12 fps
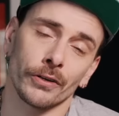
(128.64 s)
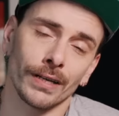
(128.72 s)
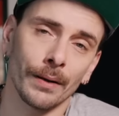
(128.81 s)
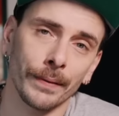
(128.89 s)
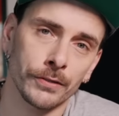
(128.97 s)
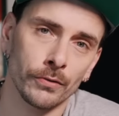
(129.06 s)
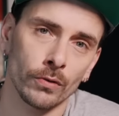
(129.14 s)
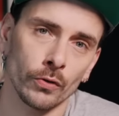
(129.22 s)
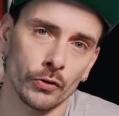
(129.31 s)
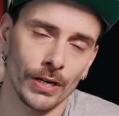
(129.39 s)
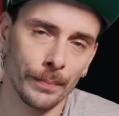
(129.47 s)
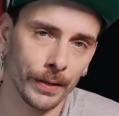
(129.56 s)
eu l'impression
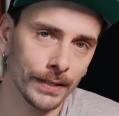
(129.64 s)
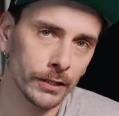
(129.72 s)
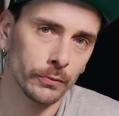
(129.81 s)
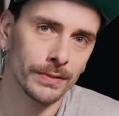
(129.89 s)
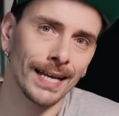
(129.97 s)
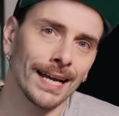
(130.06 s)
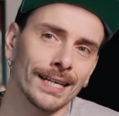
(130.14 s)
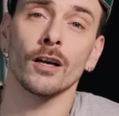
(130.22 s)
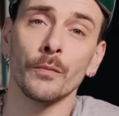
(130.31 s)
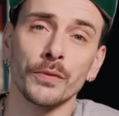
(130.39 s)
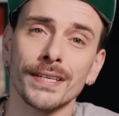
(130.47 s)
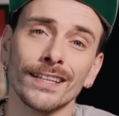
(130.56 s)
quand j'apprenais tout ça,
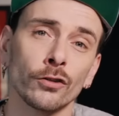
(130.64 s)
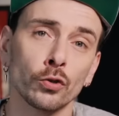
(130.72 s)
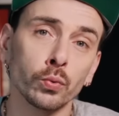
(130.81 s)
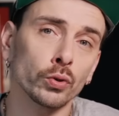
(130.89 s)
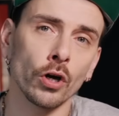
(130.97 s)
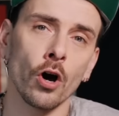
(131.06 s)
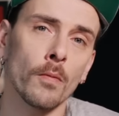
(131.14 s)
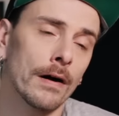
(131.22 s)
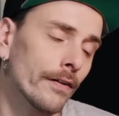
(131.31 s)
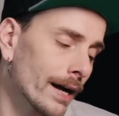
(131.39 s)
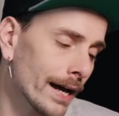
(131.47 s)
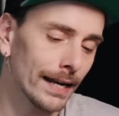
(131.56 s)
comme disait tout le temps,
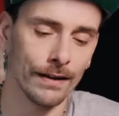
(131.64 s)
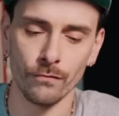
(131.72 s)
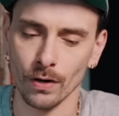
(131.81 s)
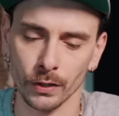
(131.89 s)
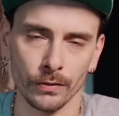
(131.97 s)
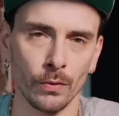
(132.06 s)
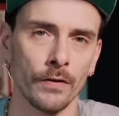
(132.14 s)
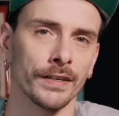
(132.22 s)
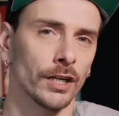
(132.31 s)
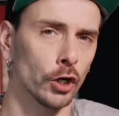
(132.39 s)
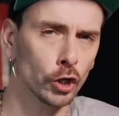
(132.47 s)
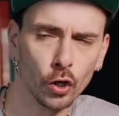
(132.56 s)
bah voilà, les voix doivent,
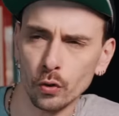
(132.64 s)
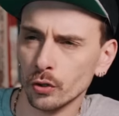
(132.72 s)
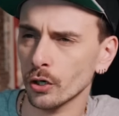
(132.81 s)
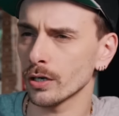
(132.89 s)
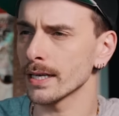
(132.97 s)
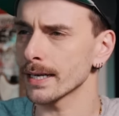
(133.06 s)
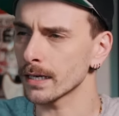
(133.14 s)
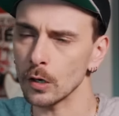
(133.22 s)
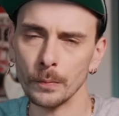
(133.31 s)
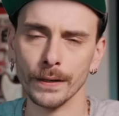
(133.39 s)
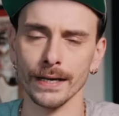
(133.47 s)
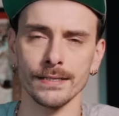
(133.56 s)
être contrôlées,
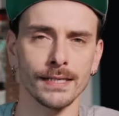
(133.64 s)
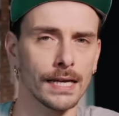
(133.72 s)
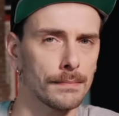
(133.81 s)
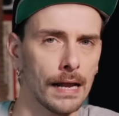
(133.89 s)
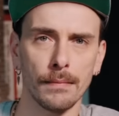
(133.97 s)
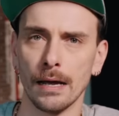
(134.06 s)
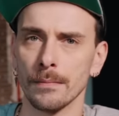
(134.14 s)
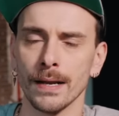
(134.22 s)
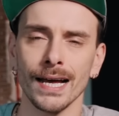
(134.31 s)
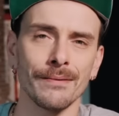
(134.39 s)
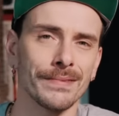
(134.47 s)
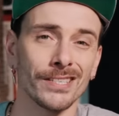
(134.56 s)
compressées, blablabla,
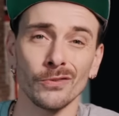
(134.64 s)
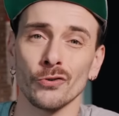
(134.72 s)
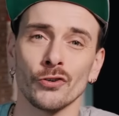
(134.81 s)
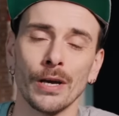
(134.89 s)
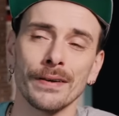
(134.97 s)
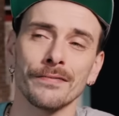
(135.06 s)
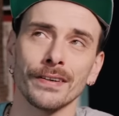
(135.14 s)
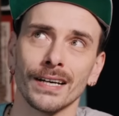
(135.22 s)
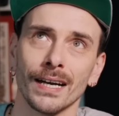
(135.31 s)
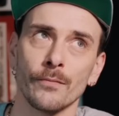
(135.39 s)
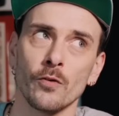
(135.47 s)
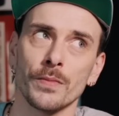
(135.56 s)
bla, bla, mais sans jamais
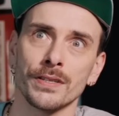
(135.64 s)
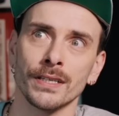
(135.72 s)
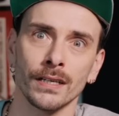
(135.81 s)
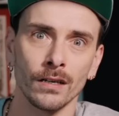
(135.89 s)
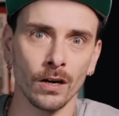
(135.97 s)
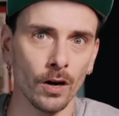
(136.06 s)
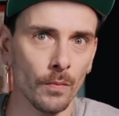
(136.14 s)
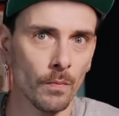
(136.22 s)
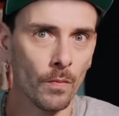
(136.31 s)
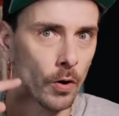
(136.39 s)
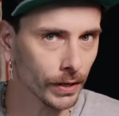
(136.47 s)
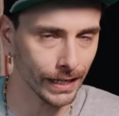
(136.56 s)
vraiment me dire
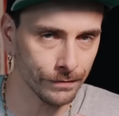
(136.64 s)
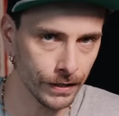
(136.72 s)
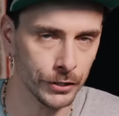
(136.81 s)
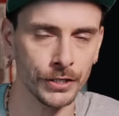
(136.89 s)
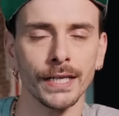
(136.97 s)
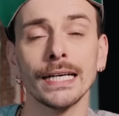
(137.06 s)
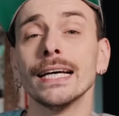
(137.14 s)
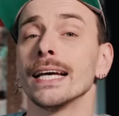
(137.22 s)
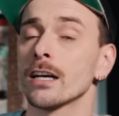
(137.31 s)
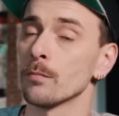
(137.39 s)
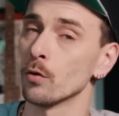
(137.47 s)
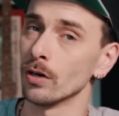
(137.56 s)
comment y réfléchir,
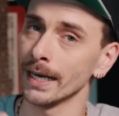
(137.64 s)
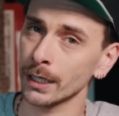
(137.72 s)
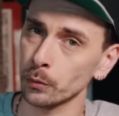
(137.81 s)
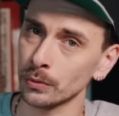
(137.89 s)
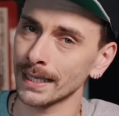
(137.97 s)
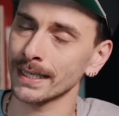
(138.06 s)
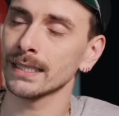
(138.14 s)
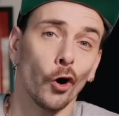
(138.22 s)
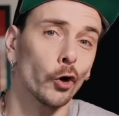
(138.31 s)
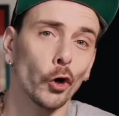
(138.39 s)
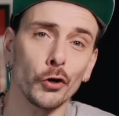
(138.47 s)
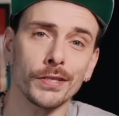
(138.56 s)
comment l'écouter.
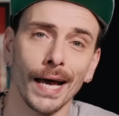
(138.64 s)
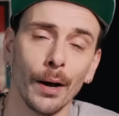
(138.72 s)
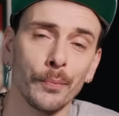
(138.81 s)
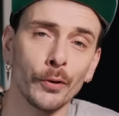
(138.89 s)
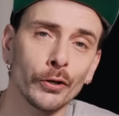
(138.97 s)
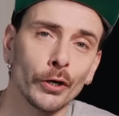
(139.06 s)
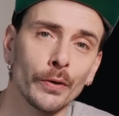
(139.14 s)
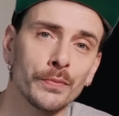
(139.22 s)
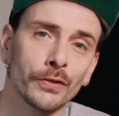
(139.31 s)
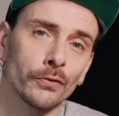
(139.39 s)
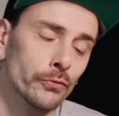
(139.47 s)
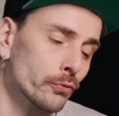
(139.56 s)
En gros c'est un peu comme
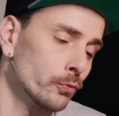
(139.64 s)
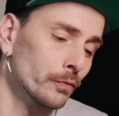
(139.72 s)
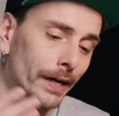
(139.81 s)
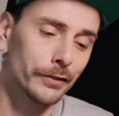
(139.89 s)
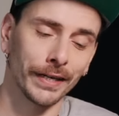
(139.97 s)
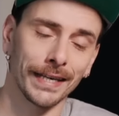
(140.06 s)
si tu ouvrais une